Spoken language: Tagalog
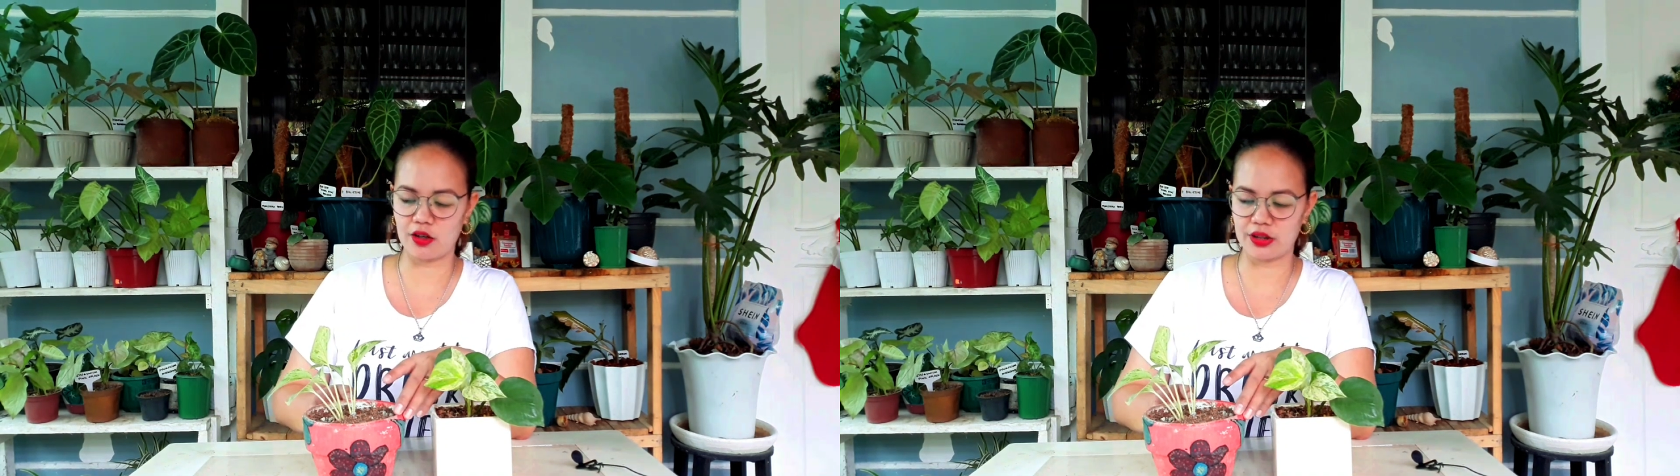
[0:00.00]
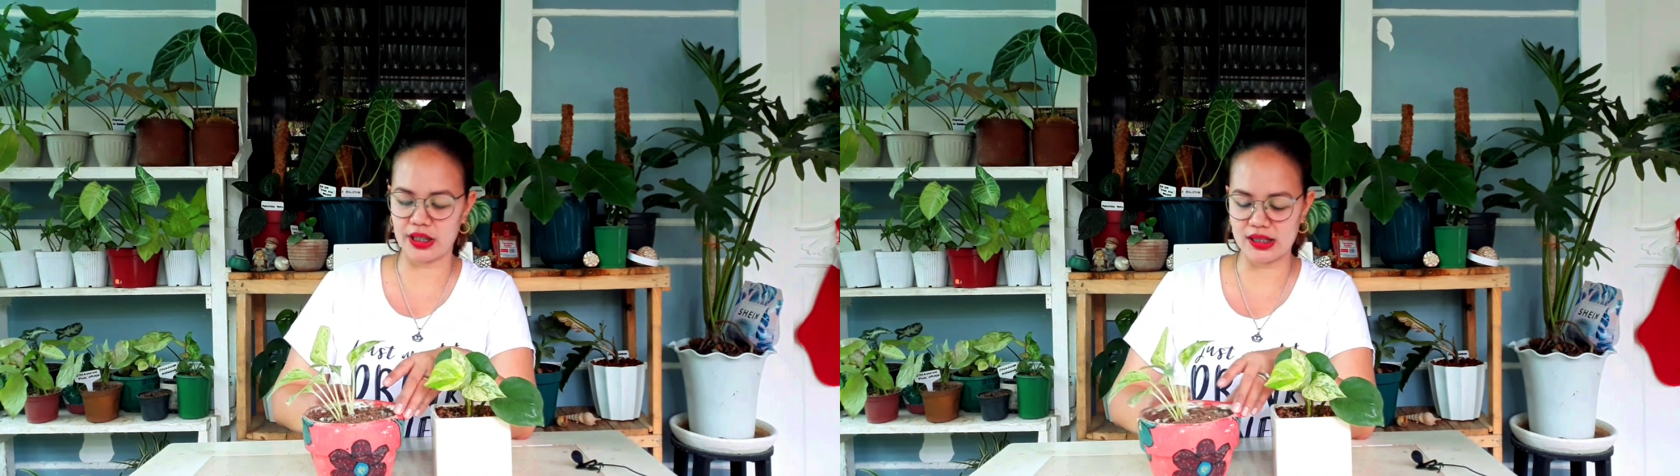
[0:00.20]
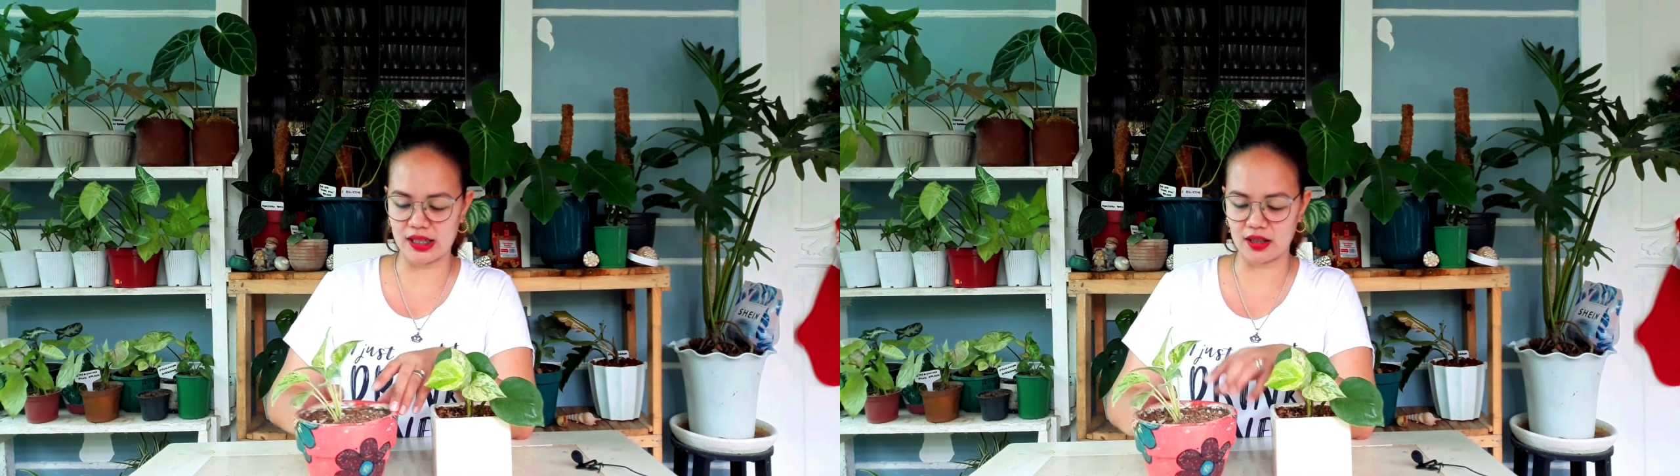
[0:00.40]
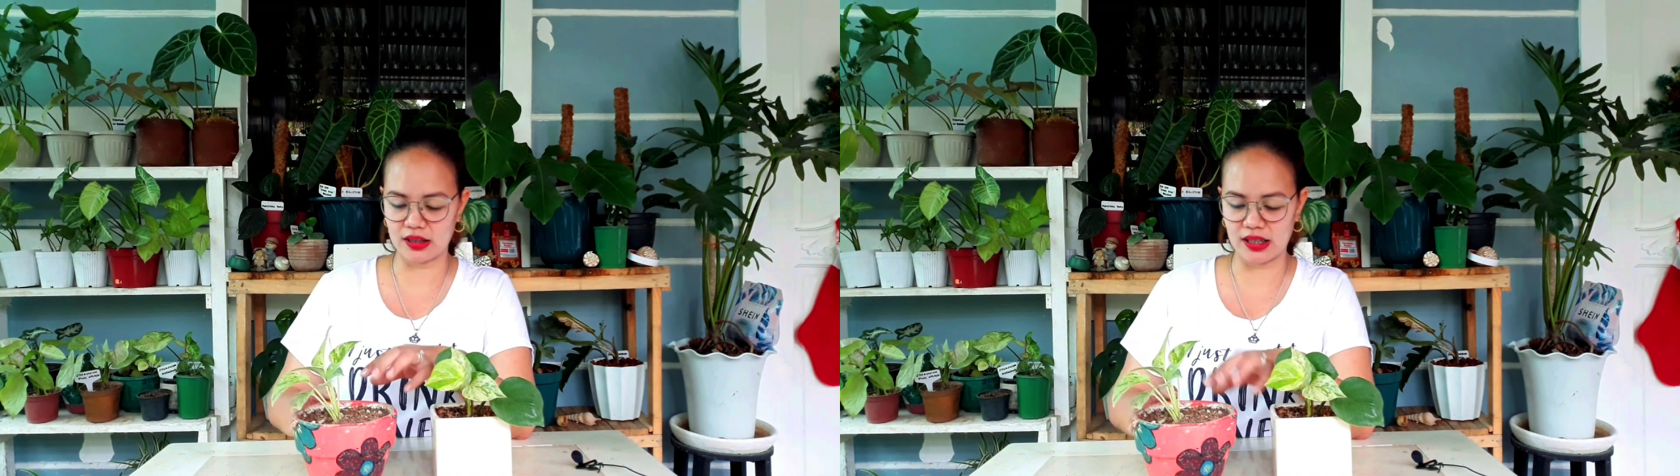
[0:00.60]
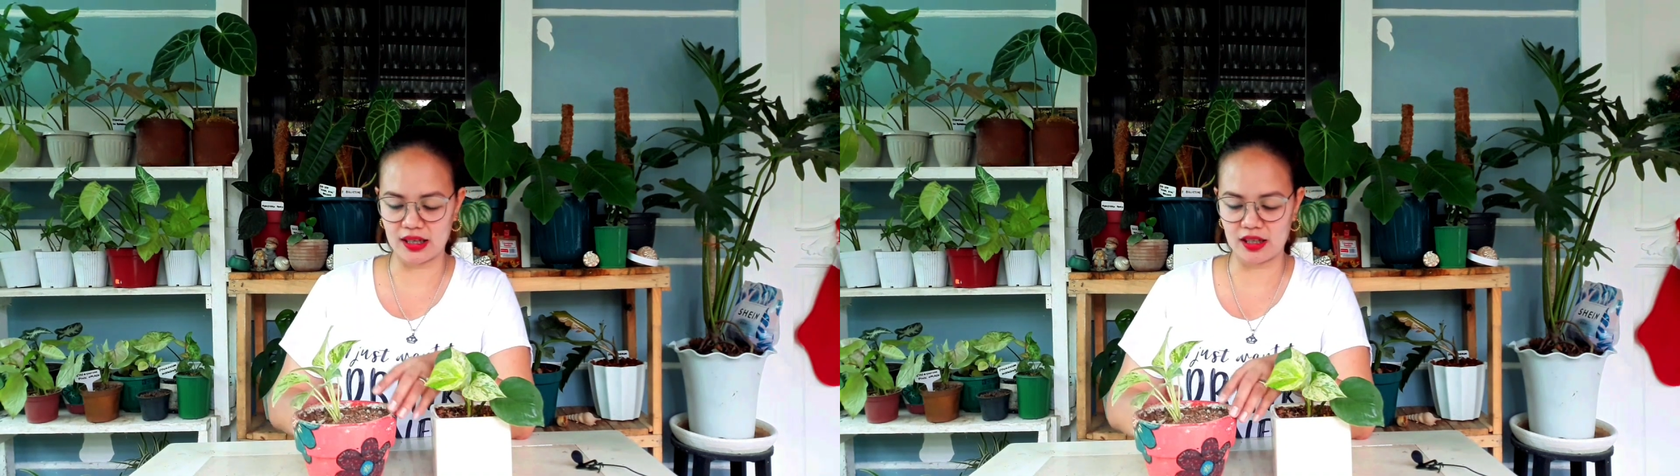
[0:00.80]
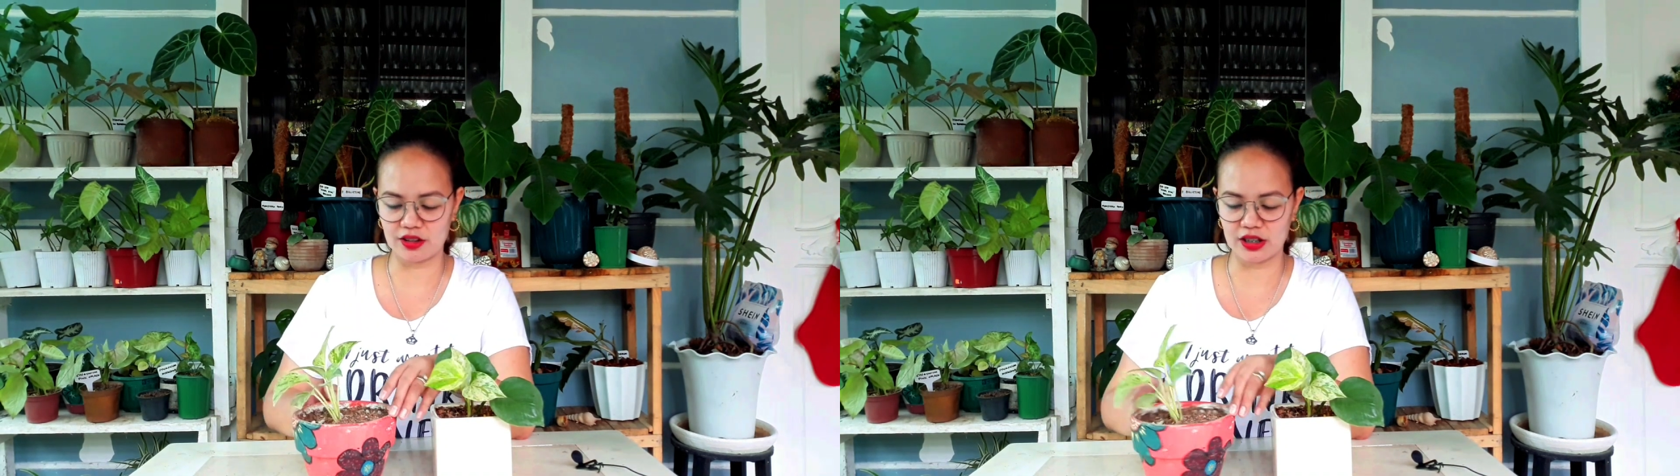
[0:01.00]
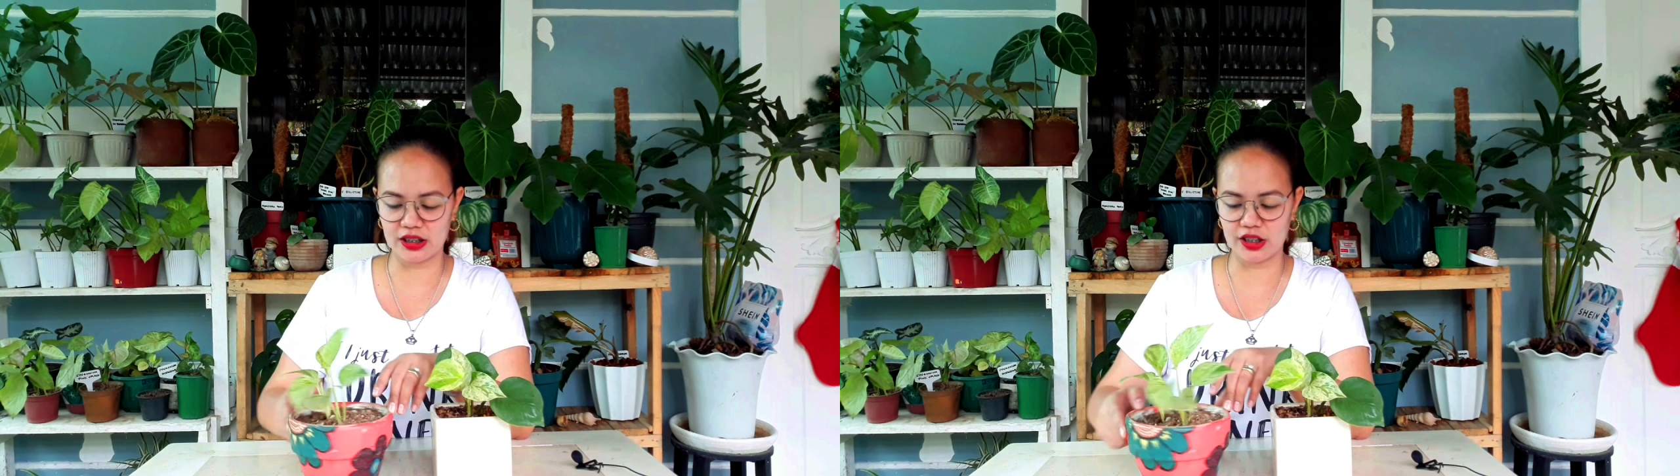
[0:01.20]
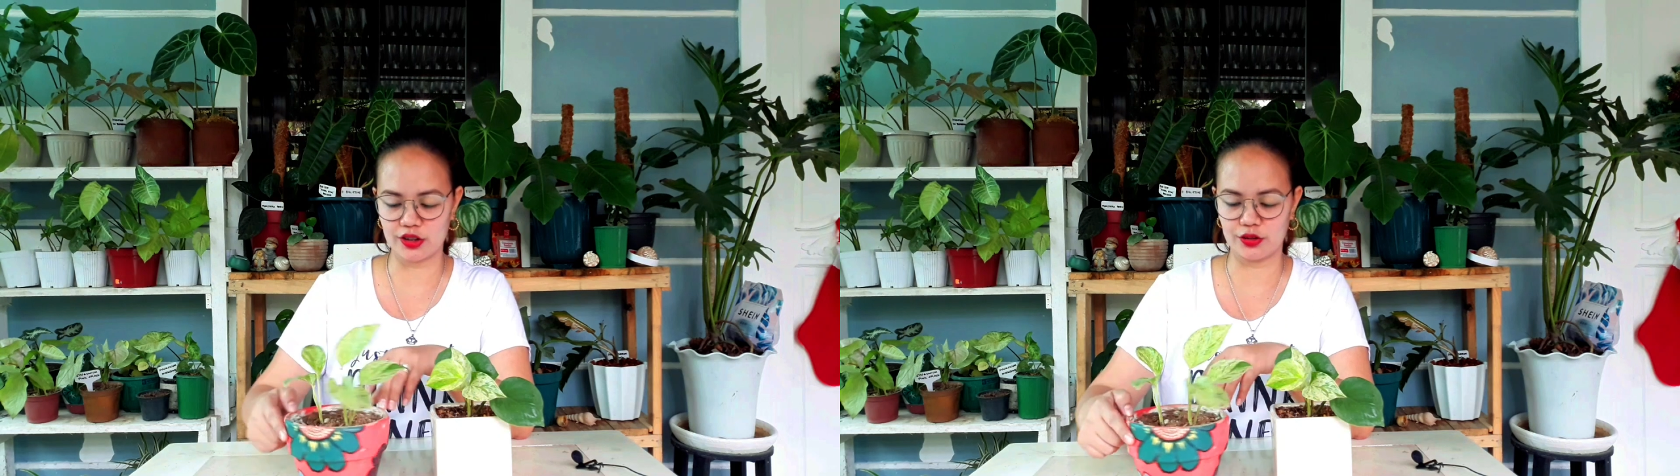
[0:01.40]
na ako ng isa, tinanggal ko na
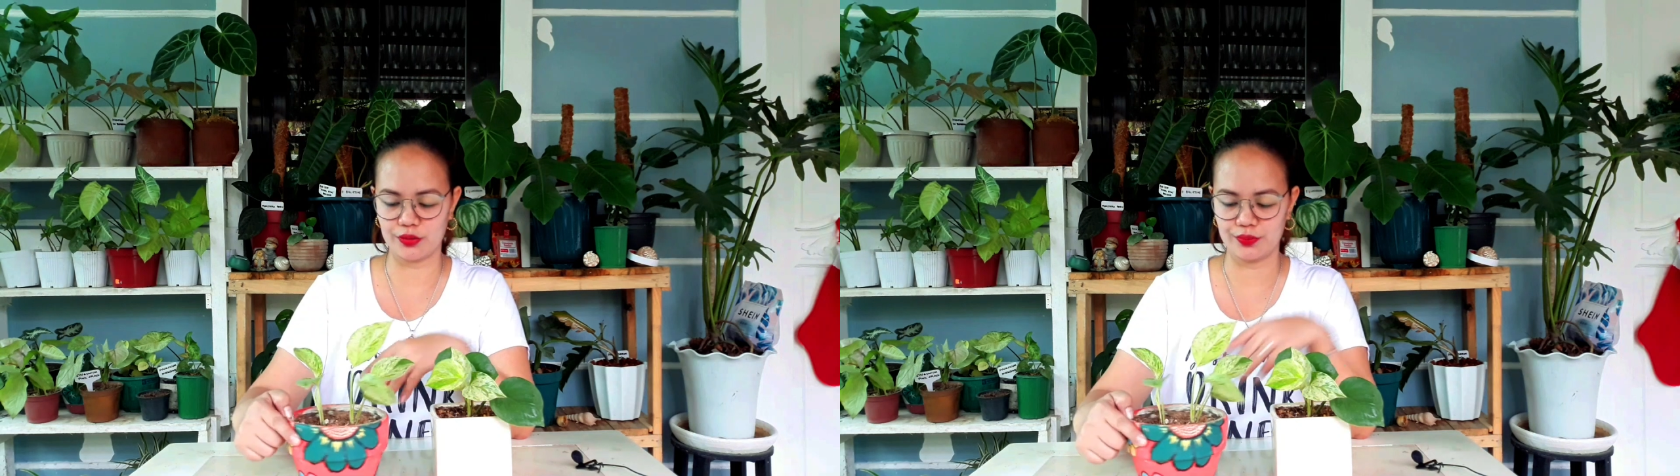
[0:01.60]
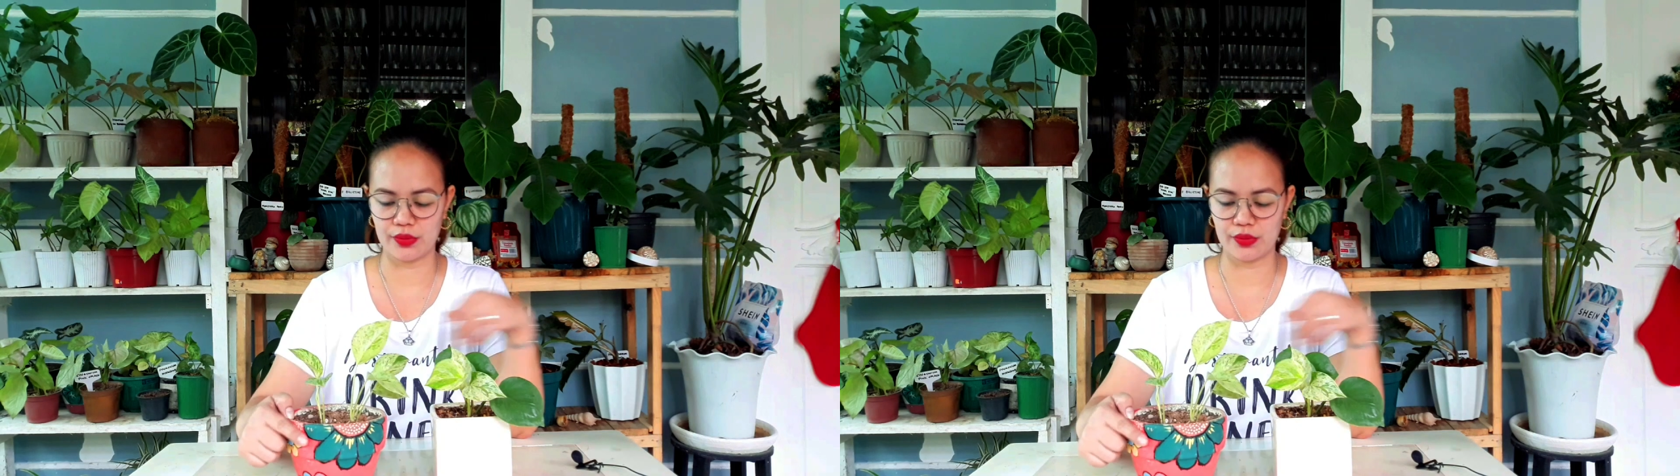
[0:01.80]
dito.